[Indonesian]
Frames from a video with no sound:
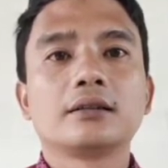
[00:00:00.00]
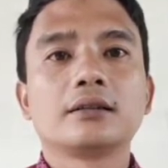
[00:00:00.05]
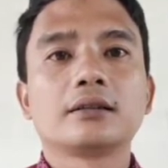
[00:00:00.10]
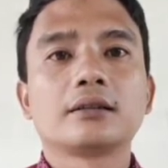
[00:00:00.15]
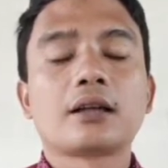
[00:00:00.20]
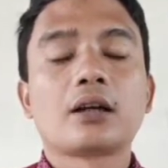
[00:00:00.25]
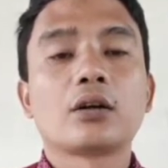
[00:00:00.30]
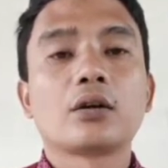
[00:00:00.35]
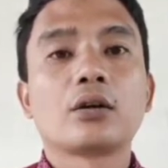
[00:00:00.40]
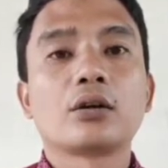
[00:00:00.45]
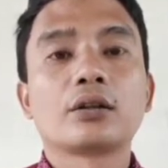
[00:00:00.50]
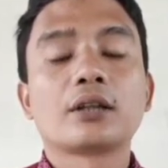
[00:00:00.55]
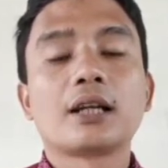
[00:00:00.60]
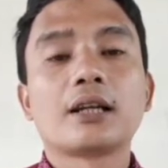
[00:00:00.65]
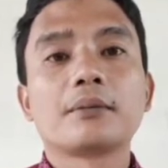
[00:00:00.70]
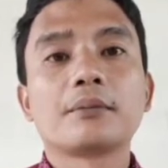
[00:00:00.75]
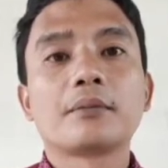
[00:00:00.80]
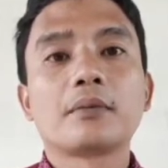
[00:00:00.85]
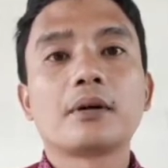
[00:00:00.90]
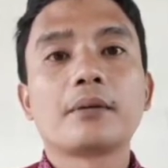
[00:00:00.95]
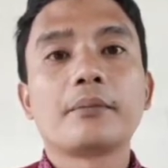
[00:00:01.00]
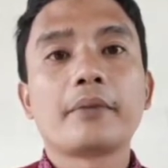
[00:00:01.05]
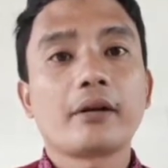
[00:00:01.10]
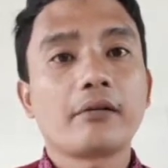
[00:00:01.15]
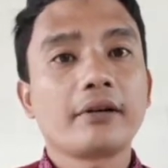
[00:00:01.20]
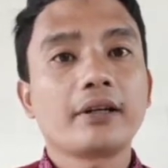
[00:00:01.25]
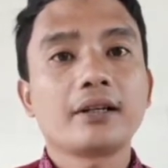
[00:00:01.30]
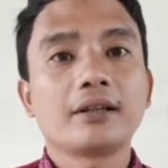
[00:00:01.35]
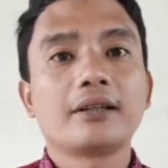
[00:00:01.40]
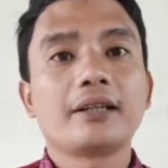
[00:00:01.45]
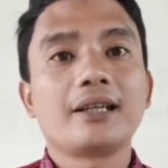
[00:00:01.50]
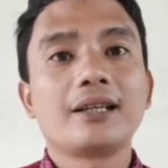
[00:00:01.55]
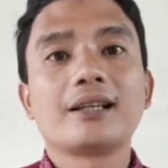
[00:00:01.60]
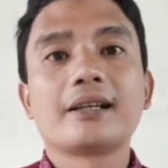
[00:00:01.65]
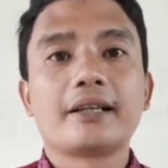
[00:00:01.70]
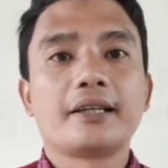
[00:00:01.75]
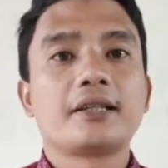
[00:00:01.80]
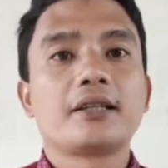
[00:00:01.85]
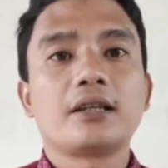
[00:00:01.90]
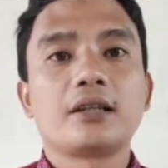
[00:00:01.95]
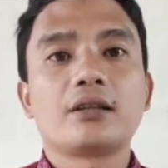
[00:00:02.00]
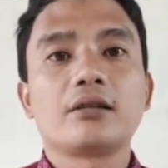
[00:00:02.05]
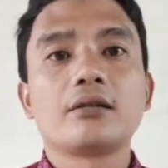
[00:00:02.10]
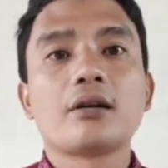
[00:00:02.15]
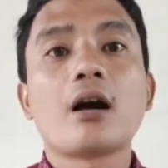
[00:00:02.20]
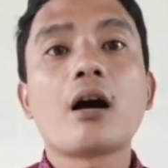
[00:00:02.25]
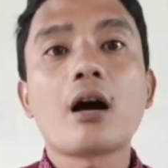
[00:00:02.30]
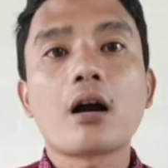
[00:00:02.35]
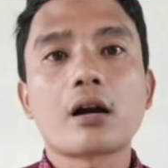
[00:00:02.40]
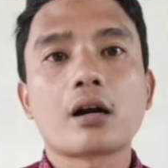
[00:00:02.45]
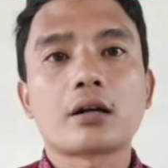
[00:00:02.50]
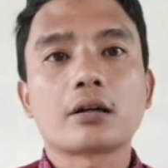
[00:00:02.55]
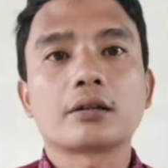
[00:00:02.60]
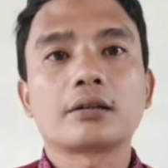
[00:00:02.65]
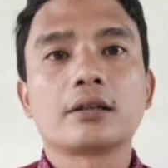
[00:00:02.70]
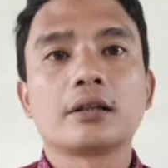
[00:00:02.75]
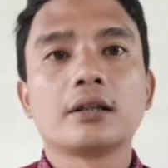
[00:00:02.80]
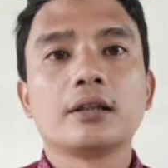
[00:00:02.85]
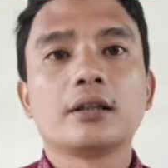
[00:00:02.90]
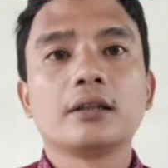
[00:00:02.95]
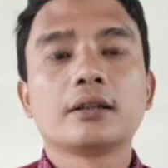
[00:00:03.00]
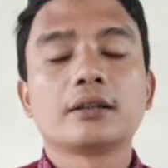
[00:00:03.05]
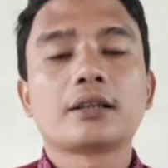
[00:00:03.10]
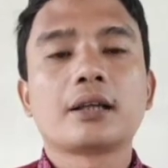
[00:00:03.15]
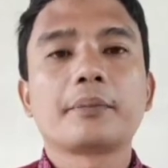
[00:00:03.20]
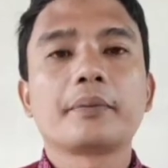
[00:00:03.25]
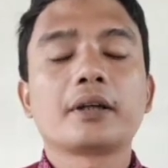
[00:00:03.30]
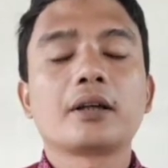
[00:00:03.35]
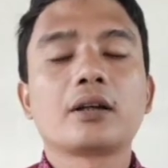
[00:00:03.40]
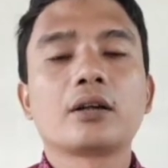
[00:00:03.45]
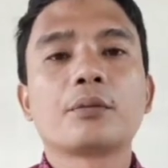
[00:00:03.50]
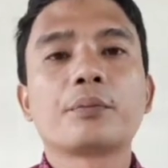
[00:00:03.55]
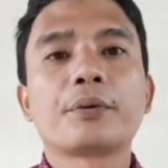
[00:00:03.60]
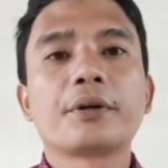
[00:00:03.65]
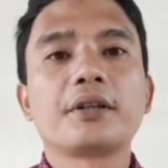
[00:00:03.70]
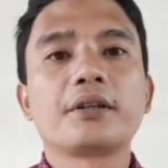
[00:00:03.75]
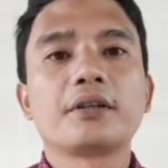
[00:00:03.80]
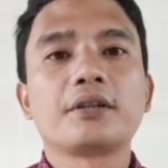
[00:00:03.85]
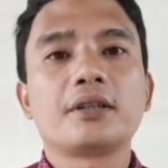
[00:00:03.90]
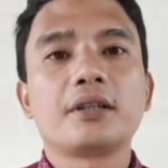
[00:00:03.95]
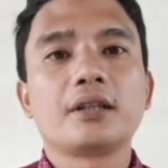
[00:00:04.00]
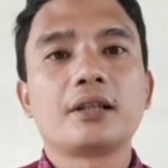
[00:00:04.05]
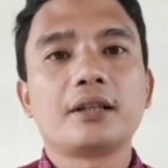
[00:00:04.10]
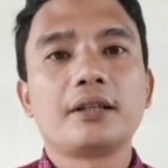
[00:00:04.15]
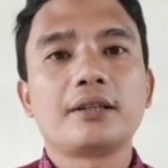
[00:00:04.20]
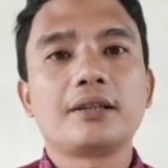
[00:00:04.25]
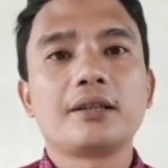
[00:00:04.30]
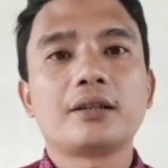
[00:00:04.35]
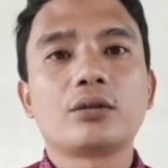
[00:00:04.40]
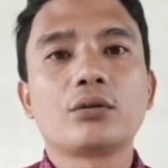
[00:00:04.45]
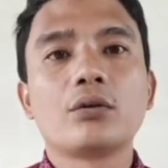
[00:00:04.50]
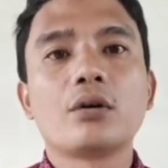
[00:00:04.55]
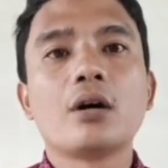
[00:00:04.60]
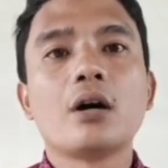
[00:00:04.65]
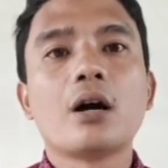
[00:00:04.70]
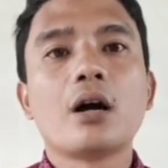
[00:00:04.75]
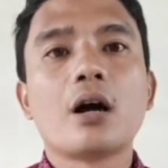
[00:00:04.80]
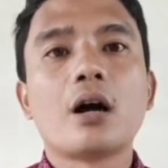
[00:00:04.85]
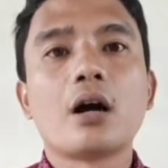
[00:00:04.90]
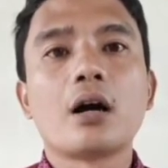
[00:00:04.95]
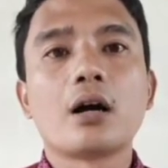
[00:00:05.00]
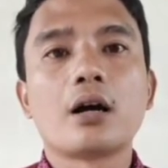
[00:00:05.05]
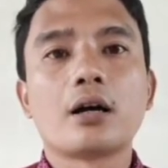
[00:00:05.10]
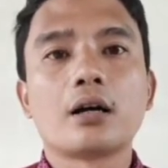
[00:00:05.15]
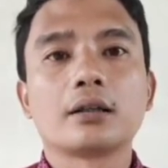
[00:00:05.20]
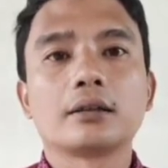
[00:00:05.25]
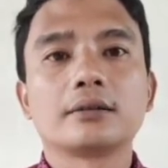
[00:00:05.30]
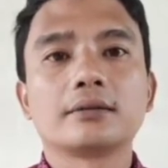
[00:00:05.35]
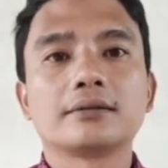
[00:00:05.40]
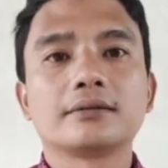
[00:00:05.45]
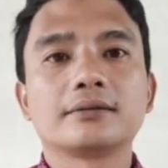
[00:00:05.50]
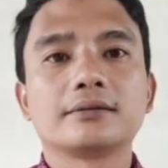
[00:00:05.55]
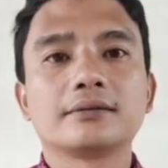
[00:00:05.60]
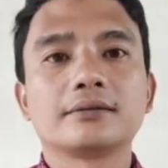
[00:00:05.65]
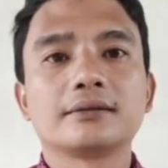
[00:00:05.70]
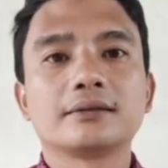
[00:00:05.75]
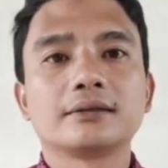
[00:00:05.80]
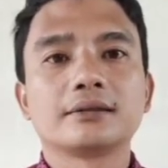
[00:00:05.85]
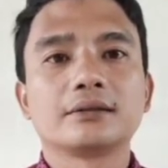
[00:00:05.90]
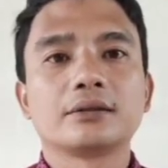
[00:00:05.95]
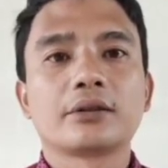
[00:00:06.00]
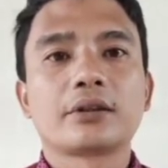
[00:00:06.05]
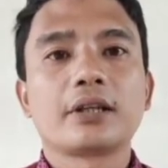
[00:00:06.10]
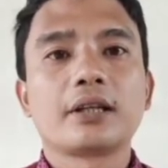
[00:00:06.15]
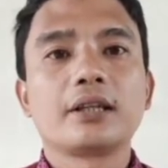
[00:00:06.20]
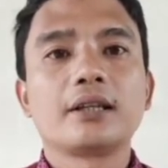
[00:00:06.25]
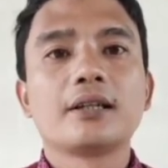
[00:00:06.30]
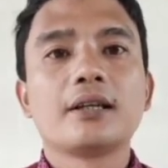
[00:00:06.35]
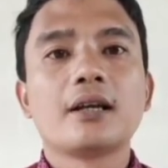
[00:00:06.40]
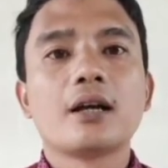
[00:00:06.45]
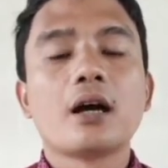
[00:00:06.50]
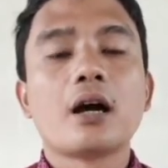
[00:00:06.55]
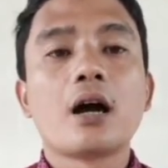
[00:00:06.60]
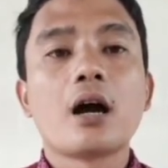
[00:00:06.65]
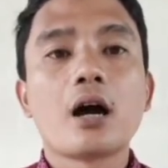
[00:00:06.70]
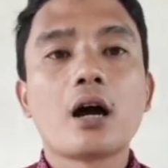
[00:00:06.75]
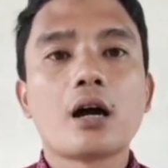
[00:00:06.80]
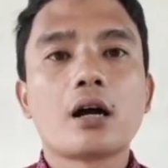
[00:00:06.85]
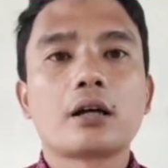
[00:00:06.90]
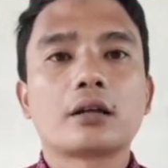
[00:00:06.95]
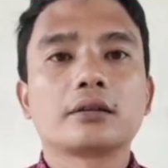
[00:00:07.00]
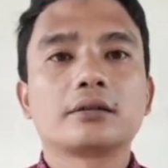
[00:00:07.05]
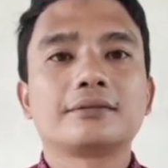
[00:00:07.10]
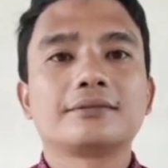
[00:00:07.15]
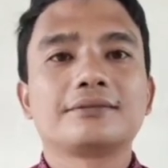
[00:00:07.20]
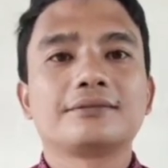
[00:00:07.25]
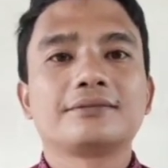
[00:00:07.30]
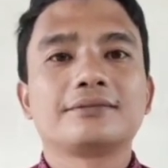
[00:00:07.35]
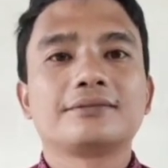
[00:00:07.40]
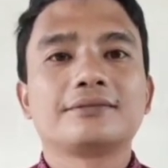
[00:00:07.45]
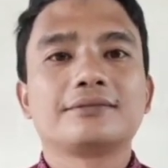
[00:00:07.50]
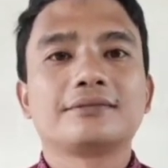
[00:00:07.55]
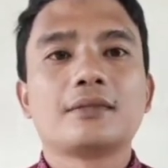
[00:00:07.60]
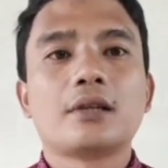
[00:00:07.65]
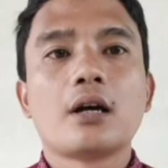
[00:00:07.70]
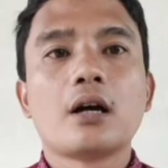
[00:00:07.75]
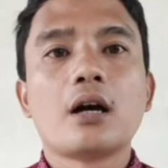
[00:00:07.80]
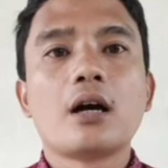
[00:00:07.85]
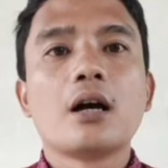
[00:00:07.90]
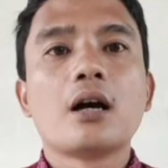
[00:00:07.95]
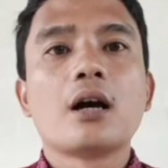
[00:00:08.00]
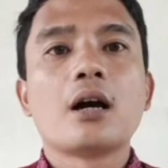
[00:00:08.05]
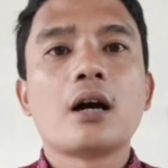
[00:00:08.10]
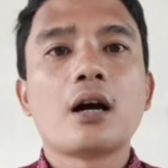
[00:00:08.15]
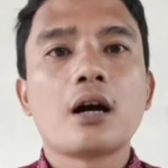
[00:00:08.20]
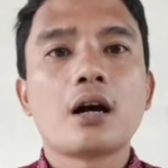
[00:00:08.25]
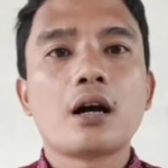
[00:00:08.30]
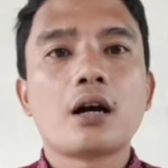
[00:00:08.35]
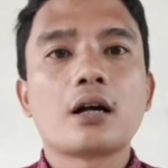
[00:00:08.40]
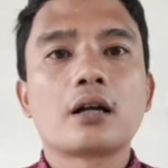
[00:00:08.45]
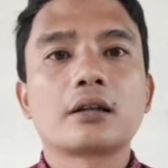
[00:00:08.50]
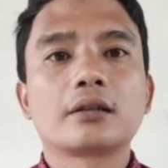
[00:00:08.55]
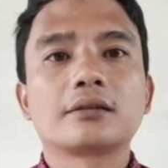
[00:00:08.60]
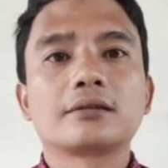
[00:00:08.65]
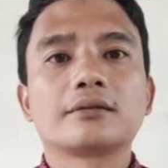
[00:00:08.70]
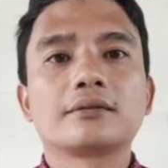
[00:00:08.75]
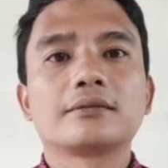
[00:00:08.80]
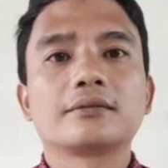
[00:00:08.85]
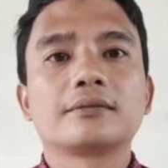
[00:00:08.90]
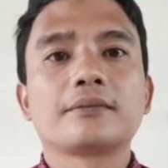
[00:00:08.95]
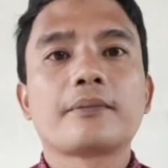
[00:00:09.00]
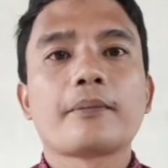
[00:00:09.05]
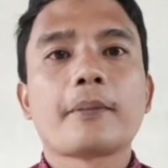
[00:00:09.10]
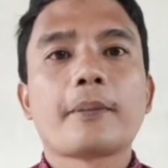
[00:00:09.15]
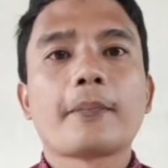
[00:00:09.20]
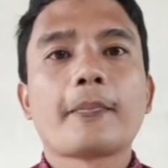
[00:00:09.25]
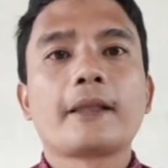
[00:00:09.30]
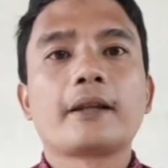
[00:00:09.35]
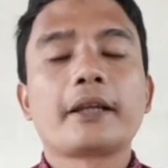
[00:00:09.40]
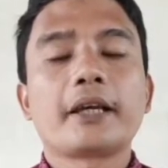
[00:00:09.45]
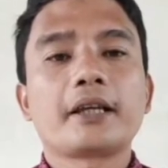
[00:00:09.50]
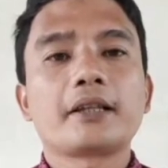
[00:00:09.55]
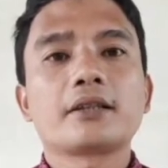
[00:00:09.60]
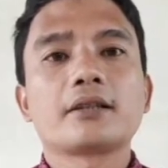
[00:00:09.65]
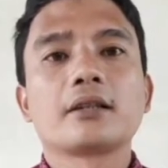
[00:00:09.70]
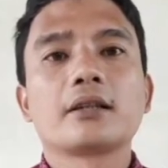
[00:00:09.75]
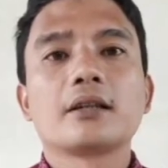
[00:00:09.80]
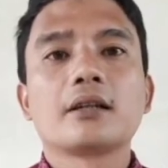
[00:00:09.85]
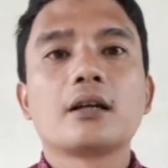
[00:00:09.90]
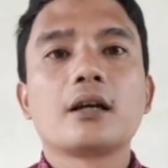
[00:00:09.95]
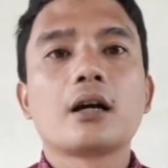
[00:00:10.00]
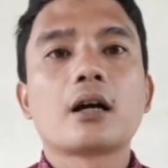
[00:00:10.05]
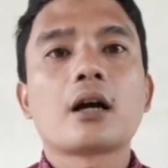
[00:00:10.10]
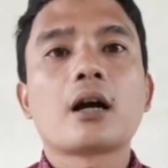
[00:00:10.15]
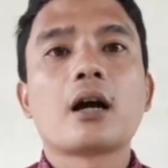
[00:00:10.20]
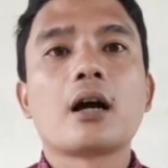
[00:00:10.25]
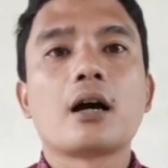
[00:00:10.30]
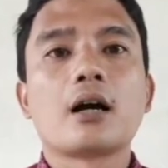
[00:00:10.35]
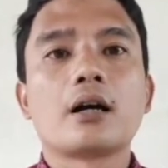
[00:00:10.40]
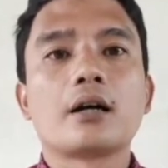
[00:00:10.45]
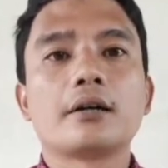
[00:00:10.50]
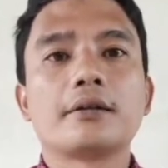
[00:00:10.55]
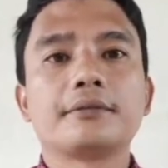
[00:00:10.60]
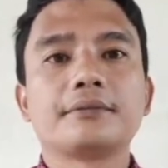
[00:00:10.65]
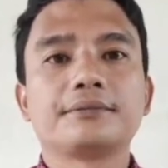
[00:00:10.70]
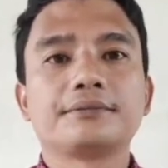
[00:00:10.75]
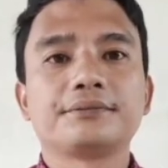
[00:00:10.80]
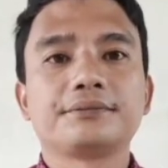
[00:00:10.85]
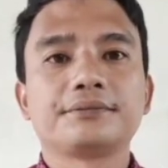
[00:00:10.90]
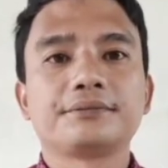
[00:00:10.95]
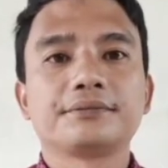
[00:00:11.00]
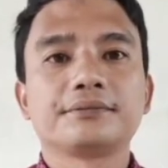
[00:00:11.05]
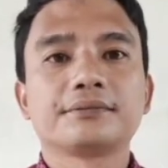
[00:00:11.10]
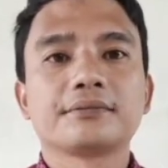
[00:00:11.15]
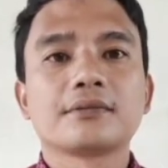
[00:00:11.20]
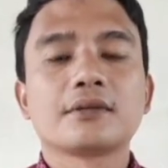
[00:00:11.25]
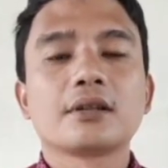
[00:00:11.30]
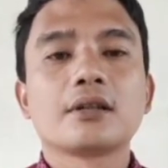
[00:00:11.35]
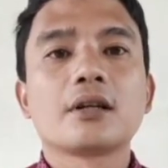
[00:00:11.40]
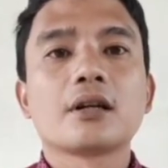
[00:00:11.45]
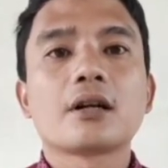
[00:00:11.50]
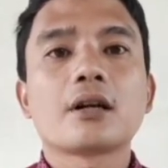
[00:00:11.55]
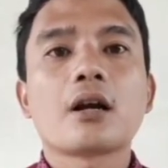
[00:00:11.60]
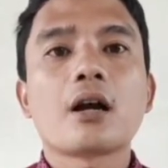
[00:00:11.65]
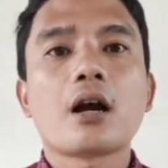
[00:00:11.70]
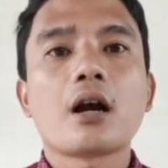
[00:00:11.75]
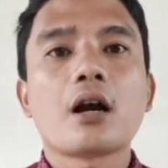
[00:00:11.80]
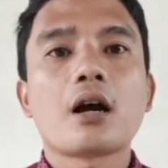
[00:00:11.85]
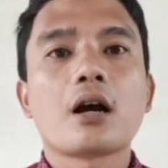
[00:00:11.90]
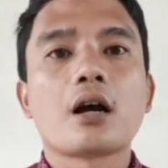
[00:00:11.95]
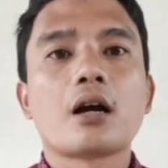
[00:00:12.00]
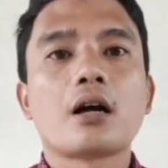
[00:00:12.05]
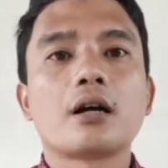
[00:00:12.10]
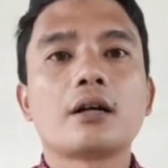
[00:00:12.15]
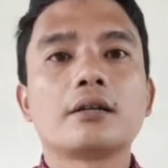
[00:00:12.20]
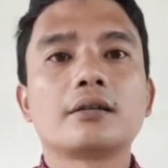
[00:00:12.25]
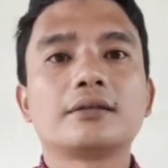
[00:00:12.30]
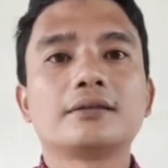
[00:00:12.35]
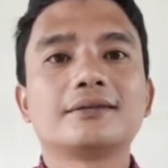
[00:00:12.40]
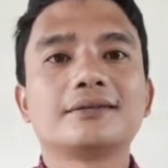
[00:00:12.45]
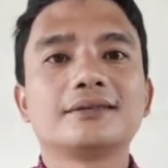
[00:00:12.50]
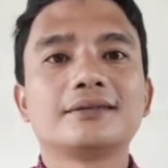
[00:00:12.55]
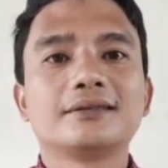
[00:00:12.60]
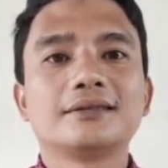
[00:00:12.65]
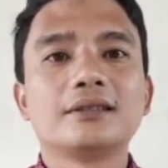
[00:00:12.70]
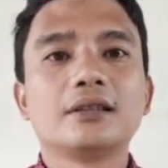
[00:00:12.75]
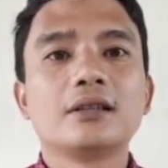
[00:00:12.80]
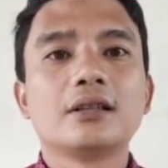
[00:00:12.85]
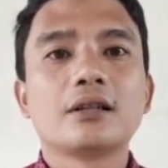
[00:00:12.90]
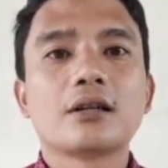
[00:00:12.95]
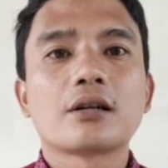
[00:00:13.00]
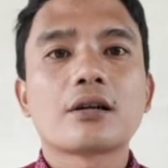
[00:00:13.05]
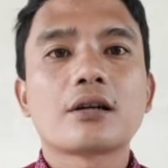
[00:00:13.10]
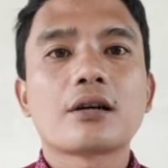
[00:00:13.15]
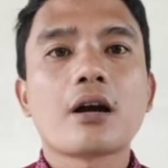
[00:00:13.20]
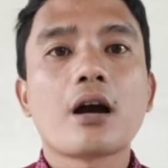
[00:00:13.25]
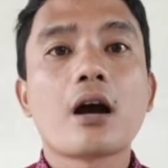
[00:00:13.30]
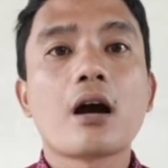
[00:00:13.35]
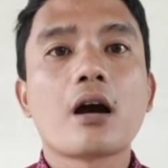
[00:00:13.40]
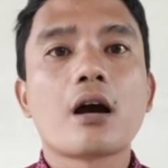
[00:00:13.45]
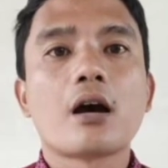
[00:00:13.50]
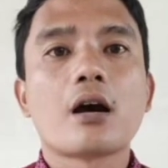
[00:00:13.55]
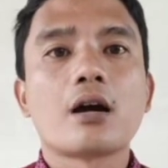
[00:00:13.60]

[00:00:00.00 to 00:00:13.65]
Kalau dalam American English itu hard, tapi kalau British English itu hard. Oke, okay? hard. Hard. Next, car. Car. Car.